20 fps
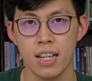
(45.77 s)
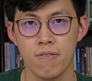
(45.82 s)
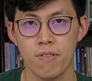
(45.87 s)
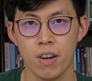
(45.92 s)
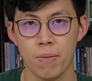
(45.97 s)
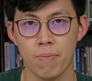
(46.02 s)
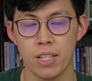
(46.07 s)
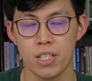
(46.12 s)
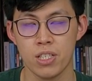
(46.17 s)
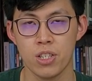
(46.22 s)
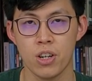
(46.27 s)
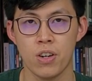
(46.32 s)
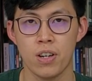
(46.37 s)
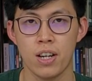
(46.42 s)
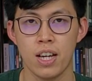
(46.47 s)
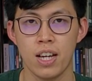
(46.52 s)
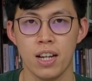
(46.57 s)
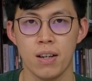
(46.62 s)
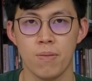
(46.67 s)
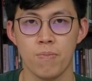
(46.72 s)
và mình cho
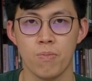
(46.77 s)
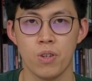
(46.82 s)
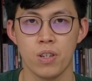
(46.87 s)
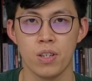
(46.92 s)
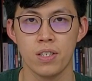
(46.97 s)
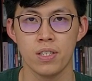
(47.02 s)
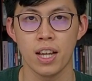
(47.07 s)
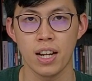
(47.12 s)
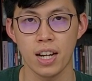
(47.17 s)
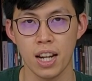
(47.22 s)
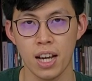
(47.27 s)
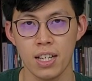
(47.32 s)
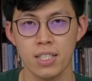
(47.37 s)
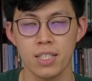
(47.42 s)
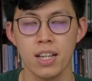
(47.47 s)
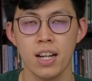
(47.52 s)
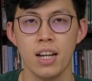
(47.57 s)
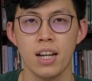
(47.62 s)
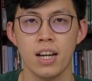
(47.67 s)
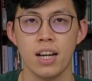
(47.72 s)
đây là một tính năng
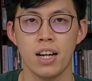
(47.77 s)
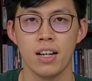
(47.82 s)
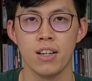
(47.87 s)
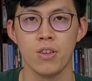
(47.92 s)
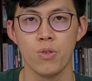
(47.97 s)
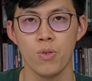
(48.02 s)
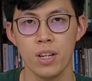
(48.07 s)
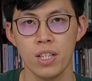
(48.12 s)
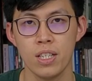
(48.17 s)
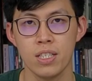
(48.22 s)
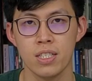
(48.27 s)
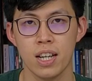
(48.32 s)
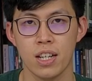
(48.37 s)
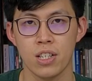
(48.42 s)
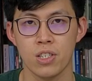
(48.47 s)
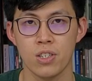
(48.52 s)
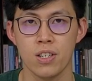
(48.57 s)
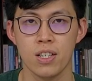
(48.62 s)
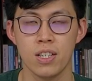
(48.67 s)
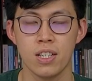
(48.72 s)
rất là hữu ích dành
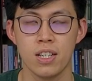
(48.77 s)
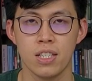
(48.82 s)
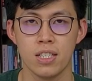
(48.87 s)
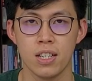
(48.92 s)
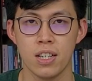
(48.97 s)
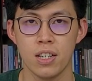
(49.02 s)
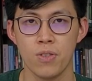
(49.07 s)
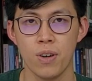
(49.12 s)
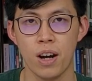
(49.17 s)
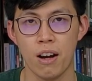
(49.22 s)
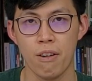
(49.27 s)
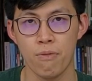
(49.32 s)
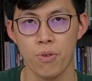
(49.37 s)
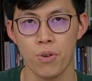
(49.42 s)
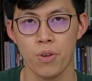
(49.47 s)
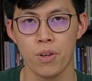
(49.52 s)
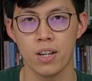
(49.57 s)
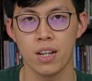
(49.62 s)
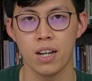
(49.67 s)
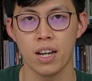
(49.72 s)
cho những người sở hữu
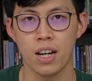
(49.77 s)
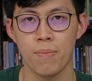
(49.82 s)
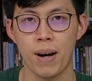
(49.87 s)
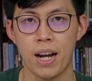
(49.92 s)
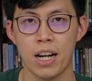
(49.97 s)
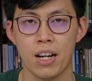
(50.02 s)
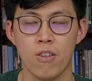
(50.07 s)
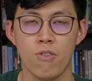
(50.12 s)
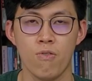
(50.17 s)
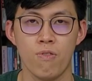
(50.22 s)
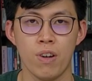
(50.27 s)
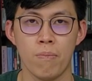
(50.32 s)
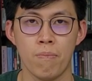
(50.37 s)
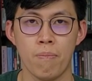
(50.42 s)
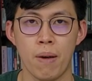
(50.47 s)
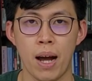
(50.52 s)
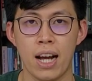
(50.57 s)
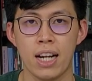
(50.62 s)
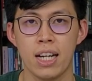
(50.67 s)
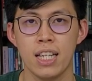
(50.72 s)
iPhone là các bạn không phải
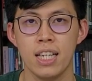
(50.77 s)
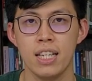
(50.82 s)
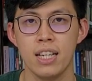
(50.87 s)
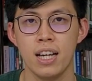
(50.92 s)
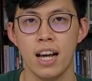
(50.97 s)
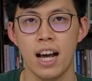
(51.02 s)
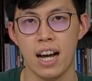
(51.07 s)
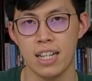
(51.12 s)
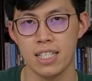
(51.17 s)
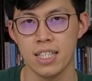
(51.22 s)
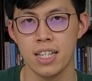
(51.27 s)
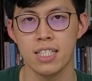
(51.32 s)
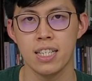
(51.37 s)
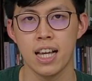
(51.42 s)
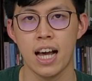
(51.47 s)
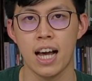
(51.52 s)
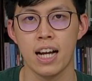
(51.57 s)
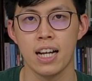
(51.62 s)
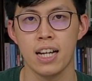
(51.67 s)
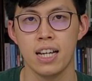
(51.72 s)
mang đi hai dây
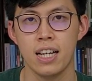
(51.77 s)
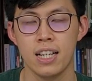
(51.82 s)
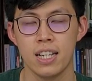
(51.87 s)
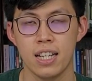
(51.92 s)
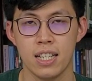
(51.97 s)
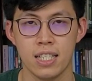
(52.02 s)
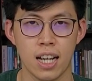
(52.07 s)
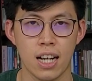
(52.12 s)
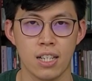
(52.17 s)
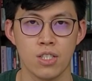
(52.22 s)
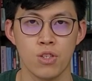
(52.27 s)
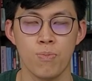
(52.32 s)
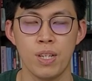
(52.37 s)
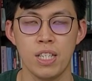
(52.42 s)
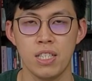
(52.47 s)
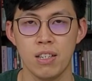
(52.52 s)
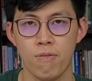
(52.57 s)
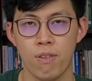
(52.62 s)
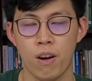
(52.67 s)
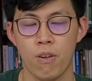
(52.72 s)
sạc để sạc cho
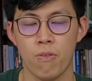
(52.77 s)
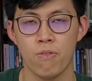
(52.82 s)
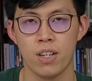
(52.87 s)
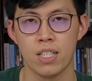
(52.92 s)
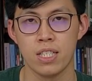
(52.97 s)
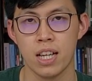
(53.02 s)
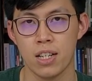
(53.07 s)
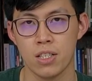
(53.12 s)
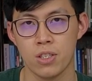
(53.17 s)
pin dự phòng và sạc